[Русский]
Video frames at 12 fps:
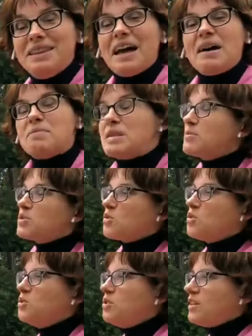Да, потому что
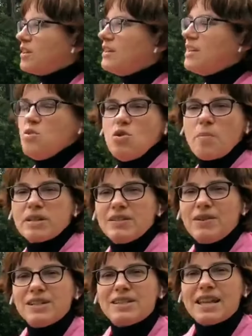кот э, де Нюи
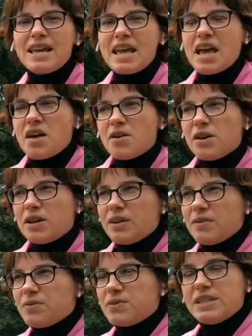образовался э,
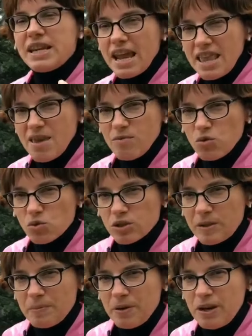в среднем
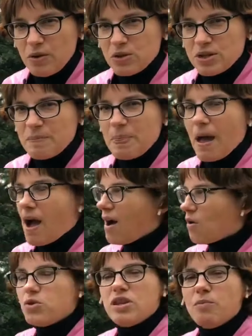юрском периоде, а
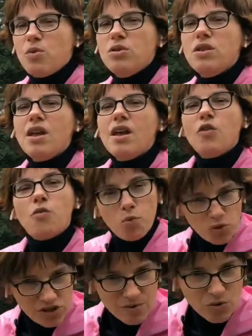кот де Бон в
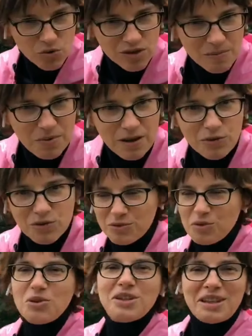позднем юрском периоде.
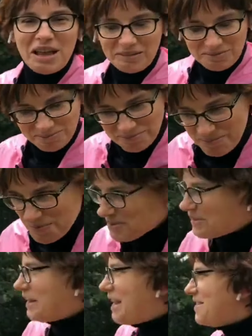Но это так,
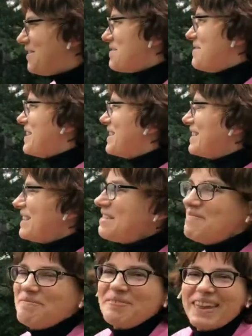просто для информации. То есть
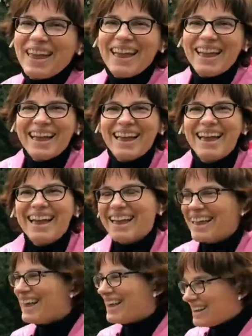динозавры да? ходили просто
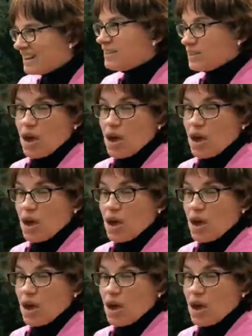здесь? Да,